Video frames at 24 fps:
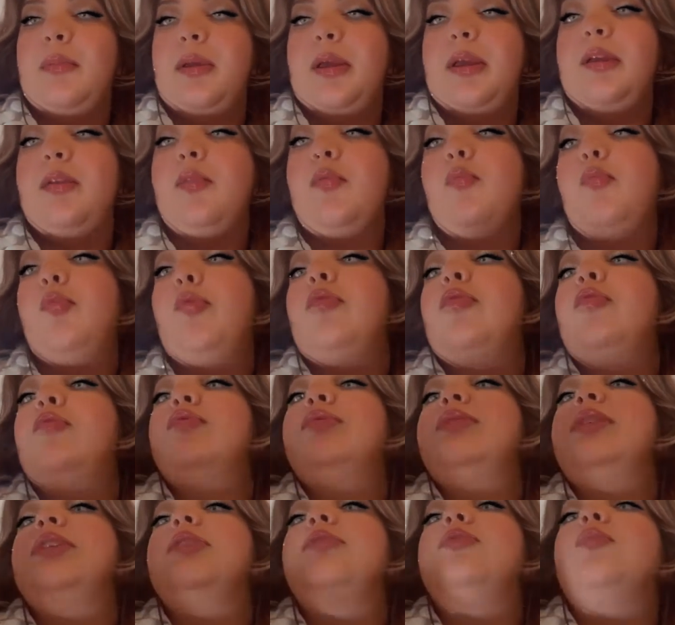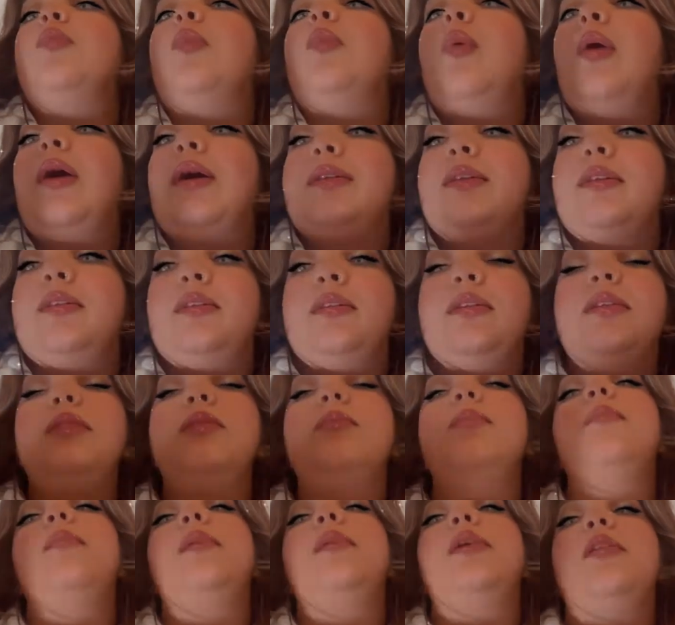mais pour vous c'est
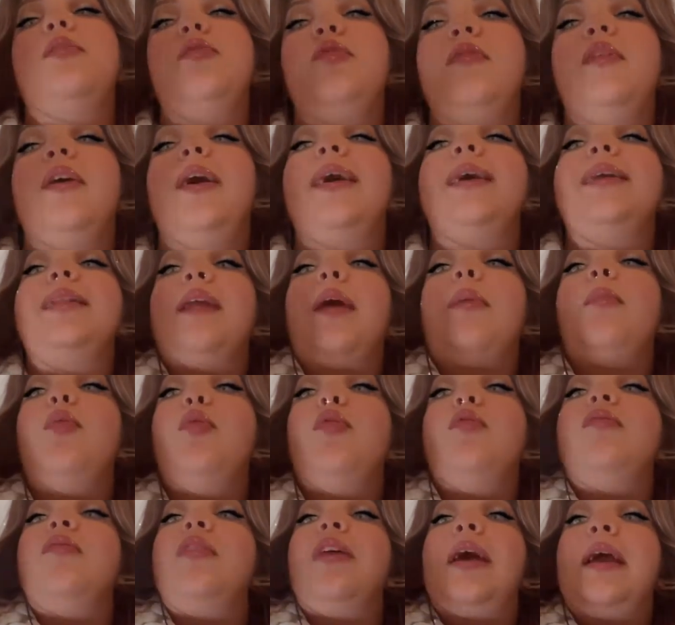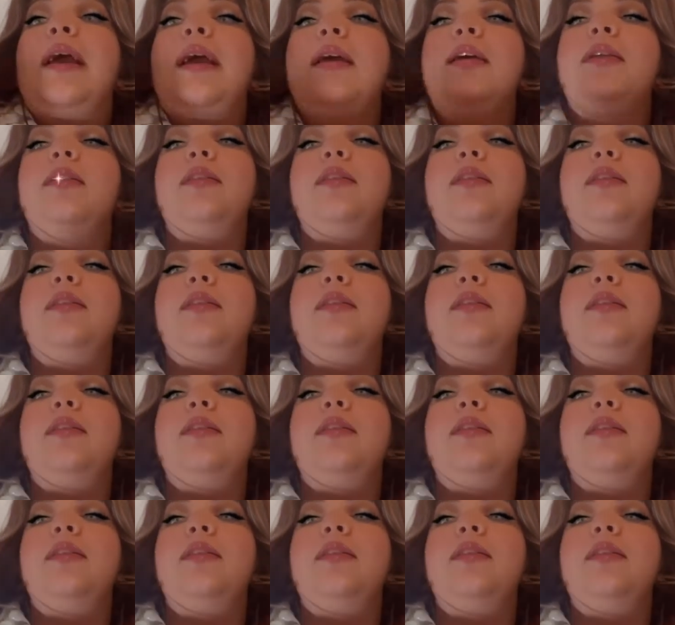66, mais le véritable vrai,